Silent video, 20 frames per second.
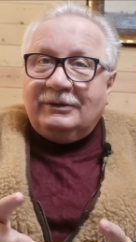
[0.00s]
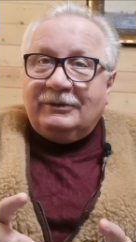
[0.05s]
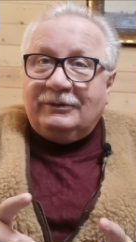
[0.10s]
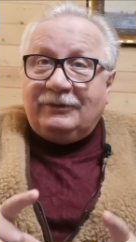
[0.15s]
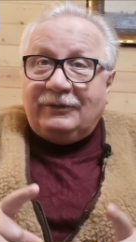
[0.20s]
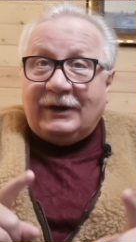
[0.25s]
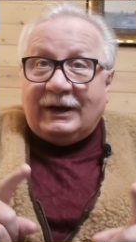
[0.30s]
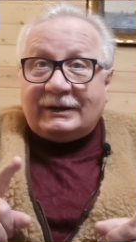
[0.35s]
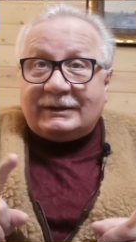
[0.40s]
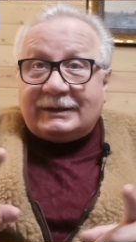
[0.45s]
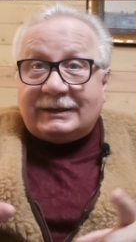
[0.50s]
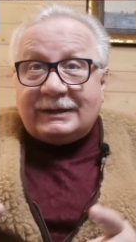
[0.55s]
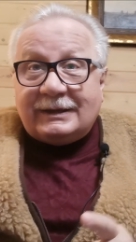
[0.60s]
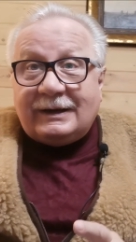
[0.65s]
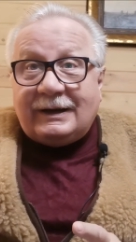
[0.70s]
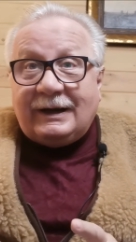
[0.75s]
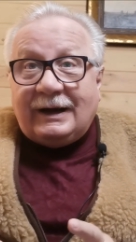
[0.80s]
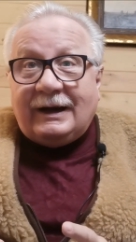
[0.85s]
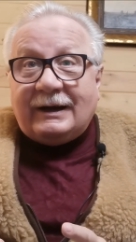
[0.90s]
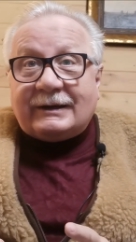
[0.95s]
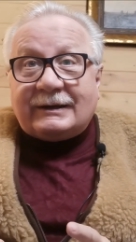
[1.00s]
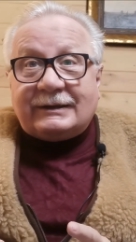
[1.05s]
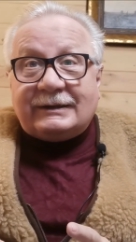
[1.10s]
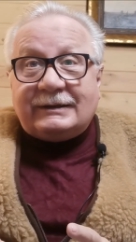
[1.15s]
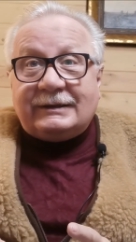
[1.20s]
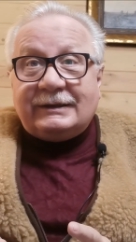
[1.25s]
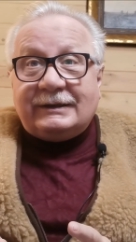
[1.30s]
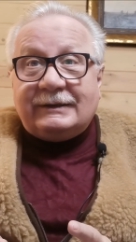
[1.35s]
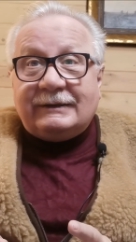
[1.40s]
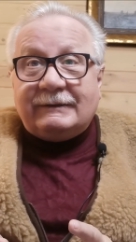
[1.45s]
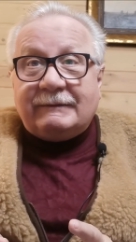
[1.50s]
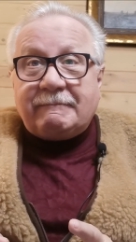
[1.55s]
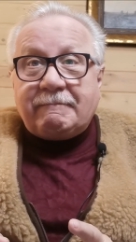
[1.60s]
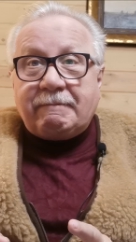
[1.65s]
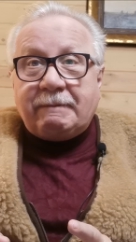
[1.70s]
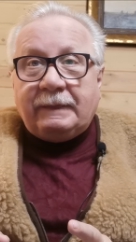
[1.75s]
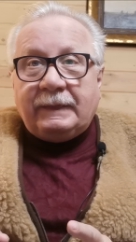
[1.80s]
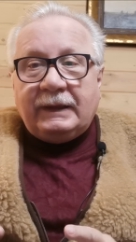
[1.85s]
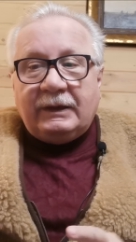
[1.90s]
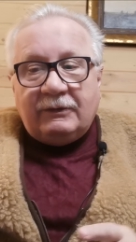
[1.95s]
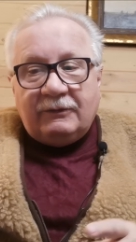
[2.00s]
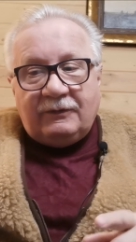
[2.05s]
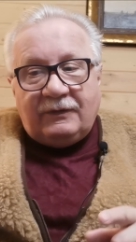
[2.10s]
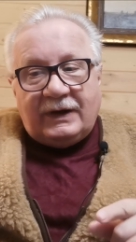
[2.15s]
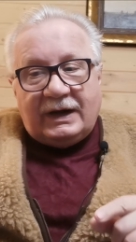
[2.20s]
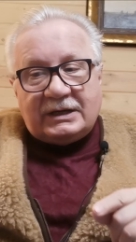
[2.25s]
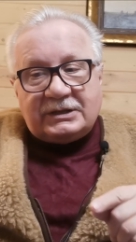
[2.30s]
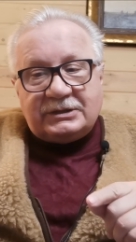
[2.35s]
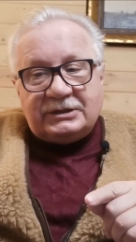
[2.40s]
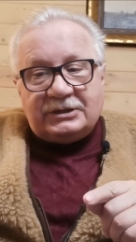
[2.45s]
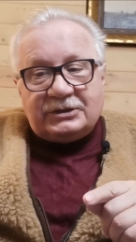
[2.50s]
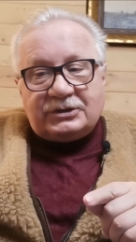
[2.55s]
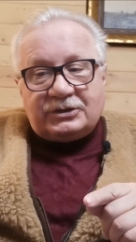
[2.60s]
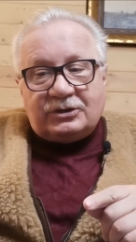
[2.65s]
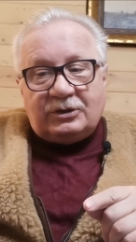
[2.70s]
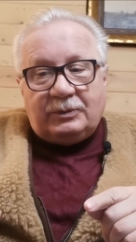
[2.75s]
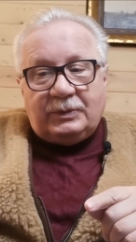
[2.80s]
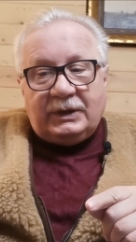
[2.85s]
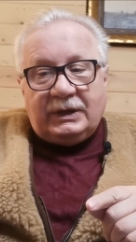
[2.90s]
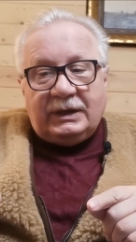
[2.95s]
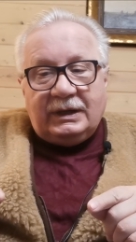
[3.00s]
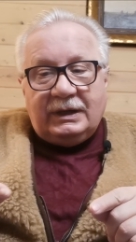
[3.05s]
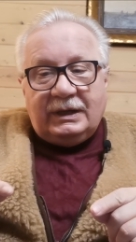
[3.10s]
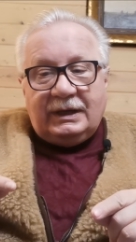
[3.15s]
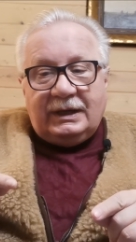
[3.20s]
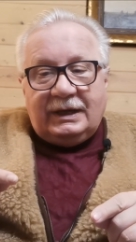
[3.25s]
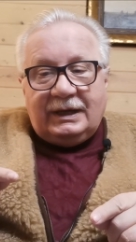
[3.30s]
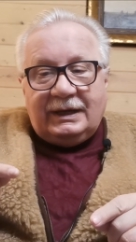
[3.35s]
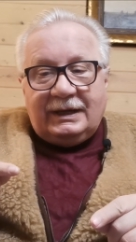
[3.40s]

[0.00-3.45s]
Факт карты. Важно, чтобы